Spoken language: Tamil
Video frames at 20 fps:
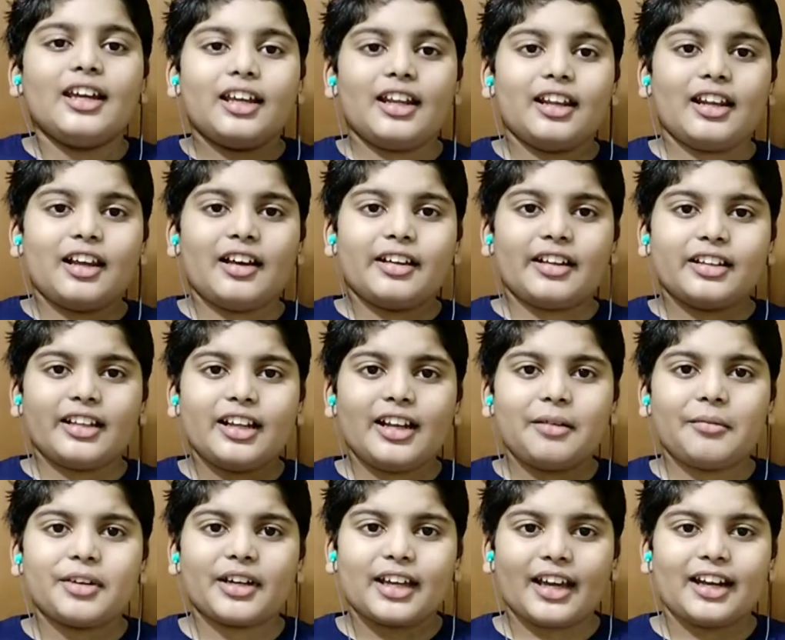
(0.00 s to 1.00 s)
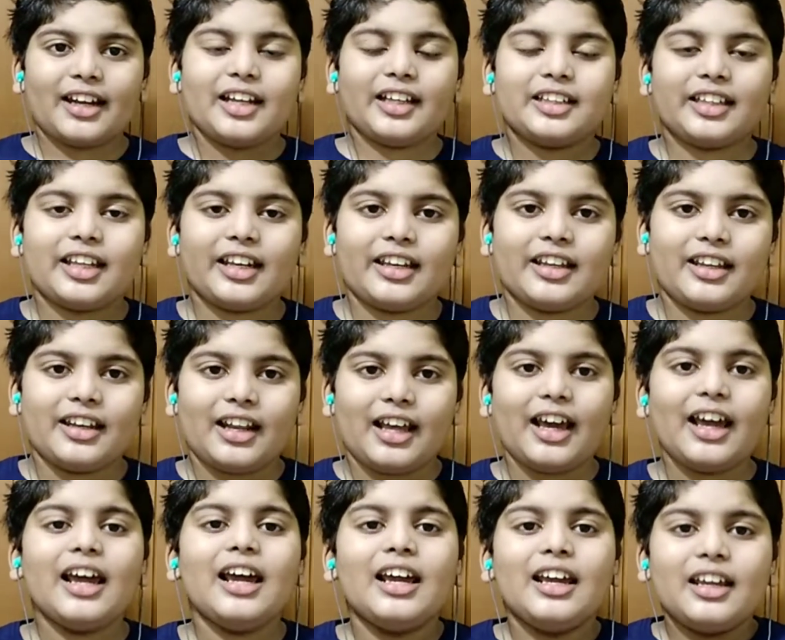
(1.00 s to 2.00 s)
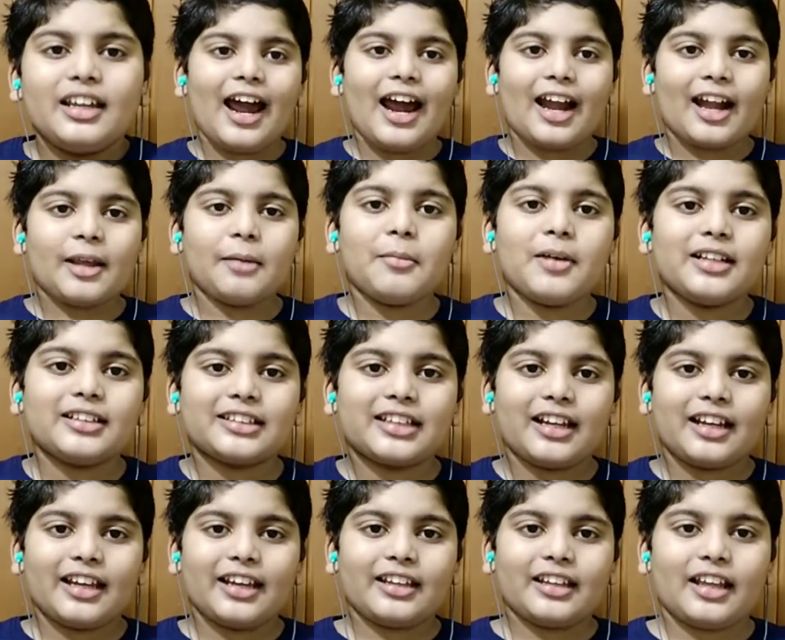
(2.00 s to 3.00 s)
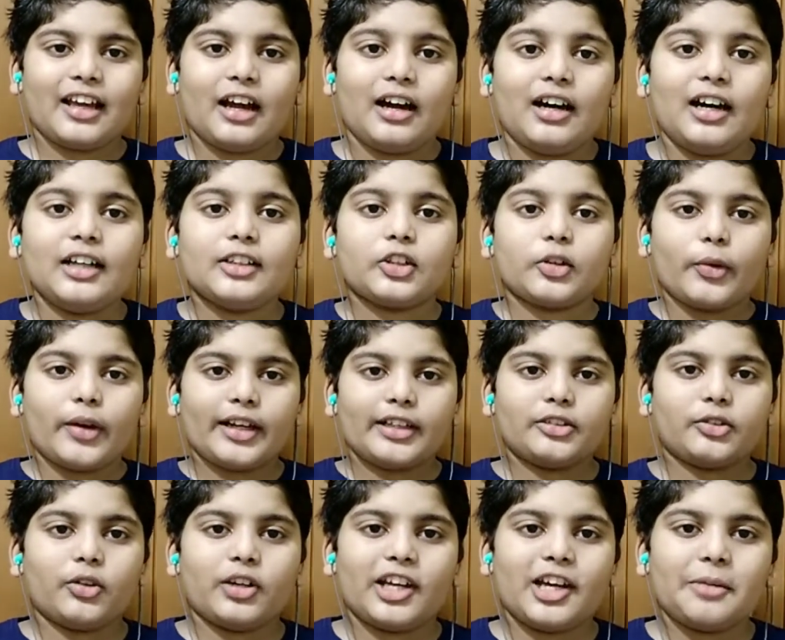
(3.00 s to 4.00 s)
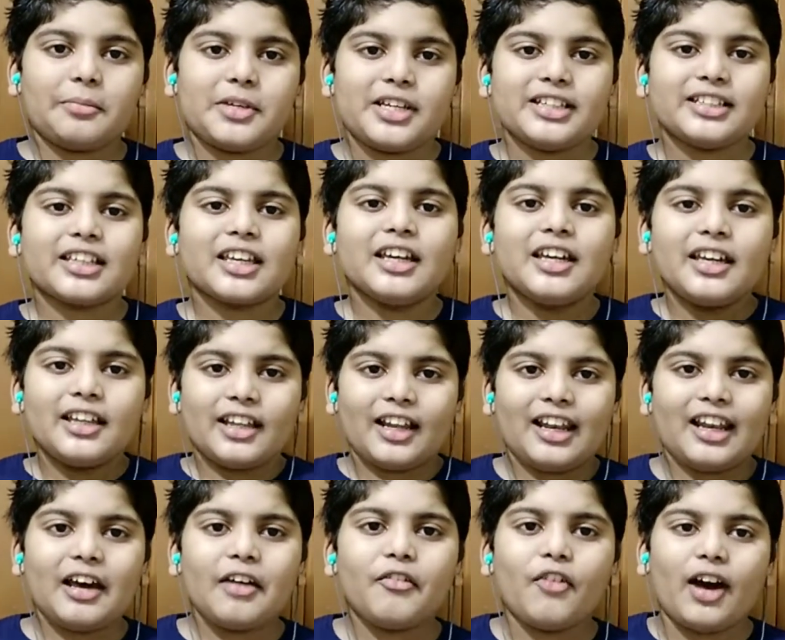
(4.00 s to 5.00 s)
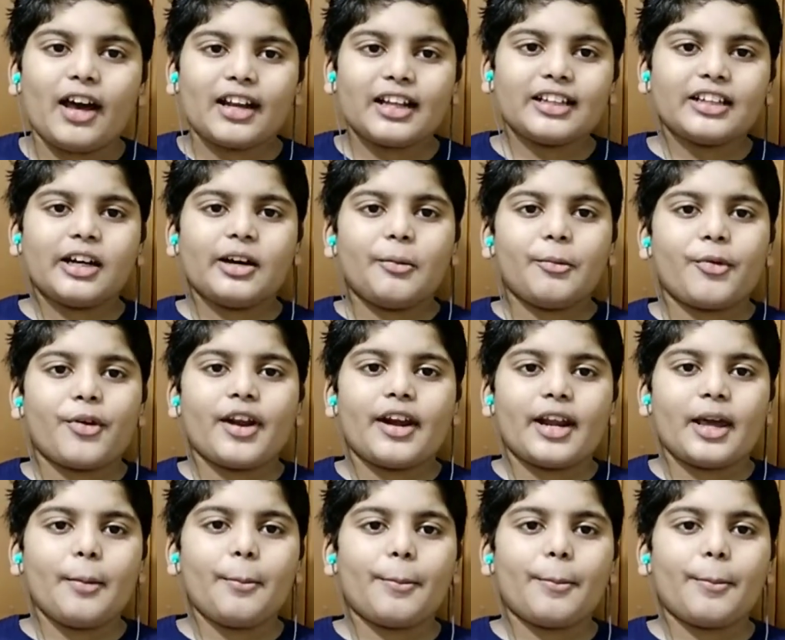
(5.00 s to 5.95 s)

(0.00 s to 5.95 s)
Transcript: இதுலேருந்து நமக்கு என்ன தெரியுதுன்னா அனிமல்ஸ் எல்லாம் இந்த அர்த் குவேக் சுனாமிஸ் இதெல்லாம் வர்றதுக்கு முன்னாடியே